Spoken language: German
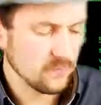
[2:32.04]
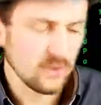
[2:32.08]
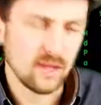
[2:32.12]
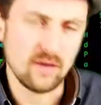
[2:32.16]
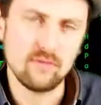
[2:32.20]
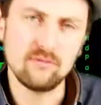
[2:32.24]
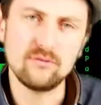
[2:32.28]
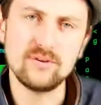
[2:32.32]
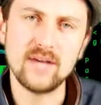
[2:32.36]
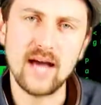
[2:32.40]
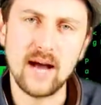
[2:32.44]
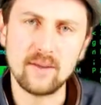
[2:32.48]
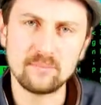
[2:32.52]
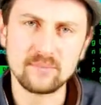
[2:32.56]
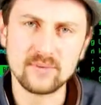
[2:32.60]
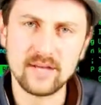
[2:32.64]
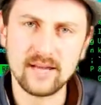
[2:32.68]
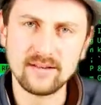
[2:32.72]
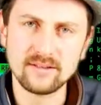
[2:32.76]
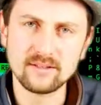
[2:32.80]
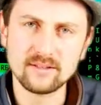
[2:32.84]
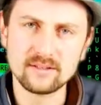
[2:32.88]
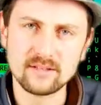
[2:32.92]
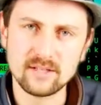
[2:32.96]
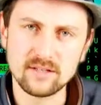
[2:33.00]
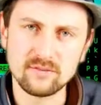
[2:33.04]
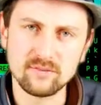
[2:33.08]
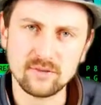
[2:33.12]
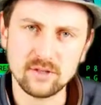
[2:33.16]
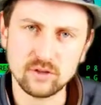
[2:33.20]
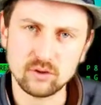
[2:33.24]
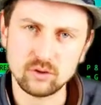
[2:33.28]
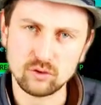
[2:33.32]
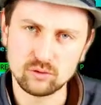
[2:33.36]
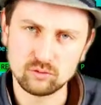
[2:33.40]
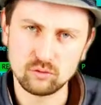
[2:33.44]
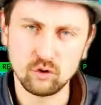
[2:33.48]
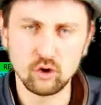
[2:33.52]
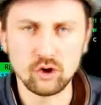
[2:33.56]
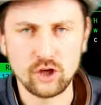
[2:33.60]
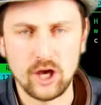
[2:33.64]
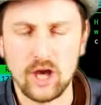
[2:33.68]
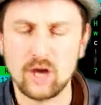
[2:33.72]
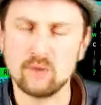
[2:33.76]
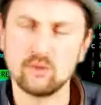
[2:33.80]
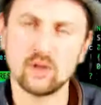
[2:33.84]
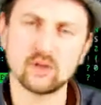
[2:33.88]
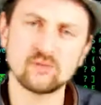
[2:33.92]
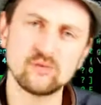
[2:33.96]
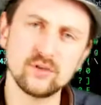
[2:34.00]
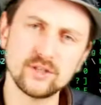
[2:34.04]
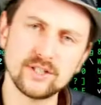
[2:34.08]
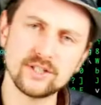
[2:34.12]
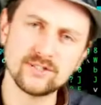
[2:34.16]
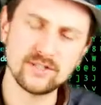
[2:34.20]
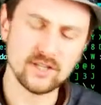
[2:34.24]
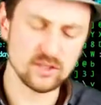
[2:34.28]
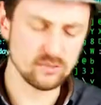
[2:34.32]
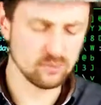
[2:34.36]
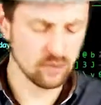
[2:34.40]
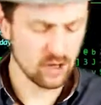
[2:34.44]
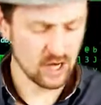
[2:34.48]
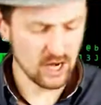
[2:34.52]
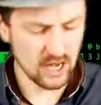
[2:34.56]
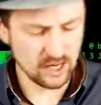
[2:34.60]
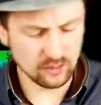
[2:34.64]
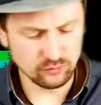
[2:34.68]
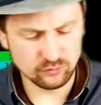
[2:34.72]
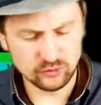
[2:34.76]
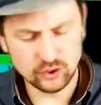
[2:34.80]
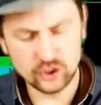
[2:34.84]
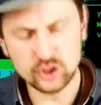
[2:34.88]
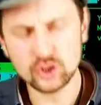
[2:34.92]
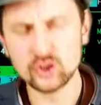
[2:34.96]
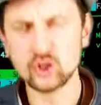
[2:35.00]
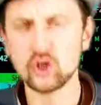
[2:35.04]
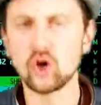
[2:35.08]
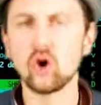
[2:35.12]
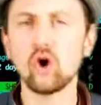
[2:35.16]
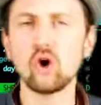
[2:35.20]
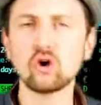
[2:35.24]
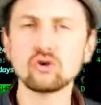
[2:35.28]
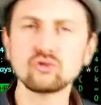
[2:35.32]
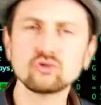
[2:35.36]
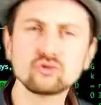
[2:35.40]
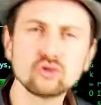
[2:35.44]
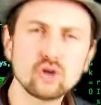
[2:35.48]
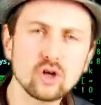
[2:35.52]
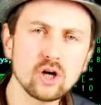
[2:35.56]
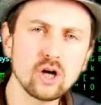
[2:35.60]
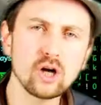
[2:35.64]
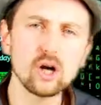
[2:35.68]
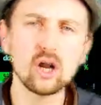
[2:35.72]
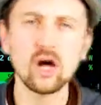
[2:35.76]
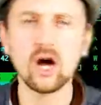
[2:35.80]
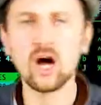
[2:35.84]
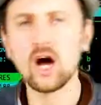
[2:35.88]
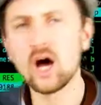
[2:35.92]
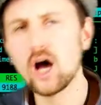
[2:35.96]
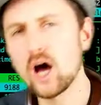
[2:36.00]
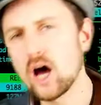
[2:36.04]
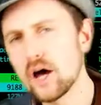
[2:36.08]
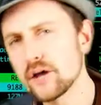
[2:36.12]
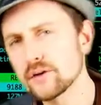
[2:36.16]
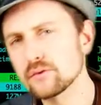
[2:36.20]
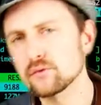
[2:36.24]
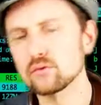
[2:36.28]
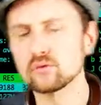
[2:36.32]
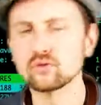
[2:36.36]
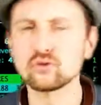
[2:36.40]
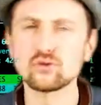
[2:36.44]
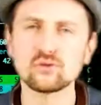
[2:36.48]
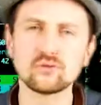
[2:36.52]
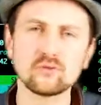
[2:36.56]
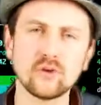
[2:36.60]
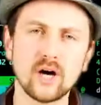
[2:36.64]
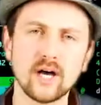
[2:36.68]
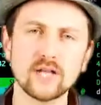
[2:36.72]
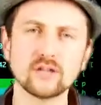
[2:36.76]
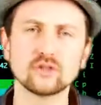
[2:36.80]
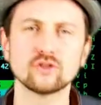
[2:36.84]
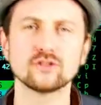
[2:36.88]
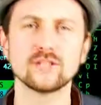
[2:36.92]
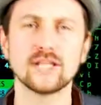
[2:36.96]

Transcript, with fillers: wie updatet sich Windows? Okay, es wird jetzt erstmal langwierig heruntergeladen und so weiter.